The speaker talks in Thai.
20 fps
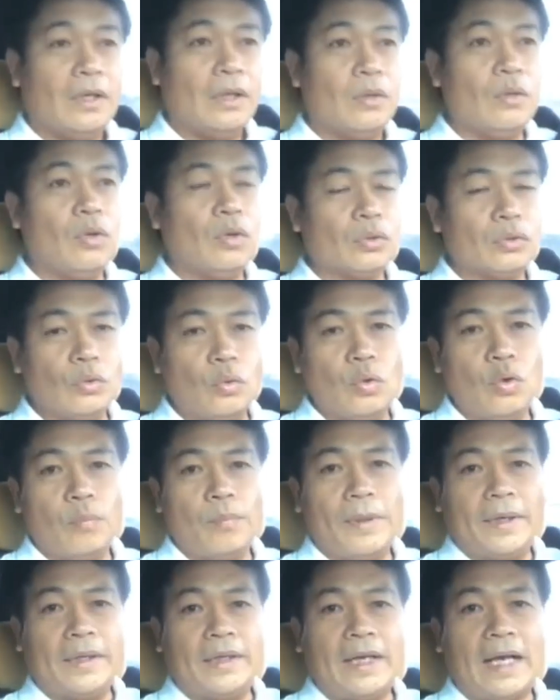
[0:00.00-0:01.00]
ลุงตู่
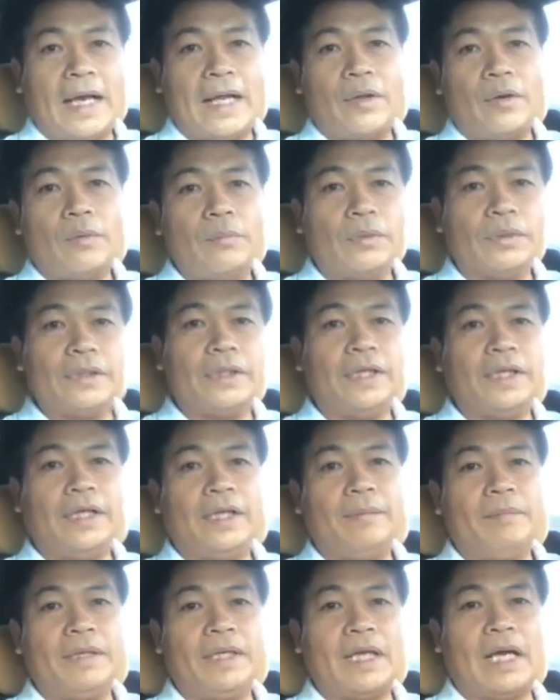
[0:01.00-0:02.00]
เป็นนายกรัฐมนตรี
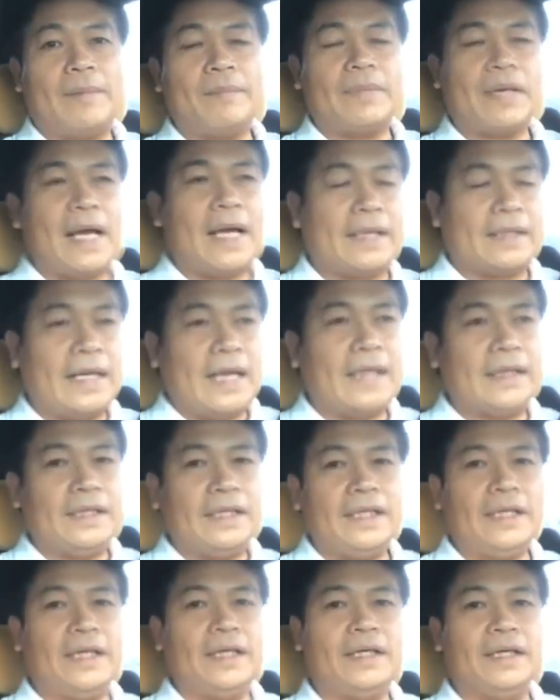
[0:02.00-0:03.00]
มีอำนาจหน้า
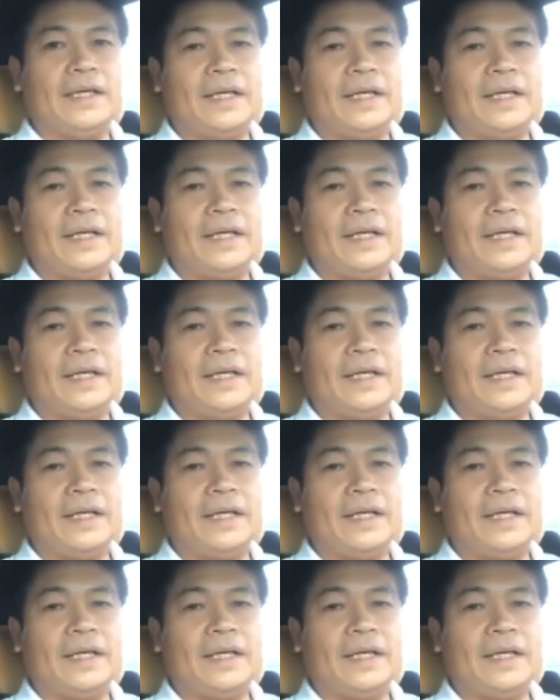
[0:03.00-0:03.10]
ที่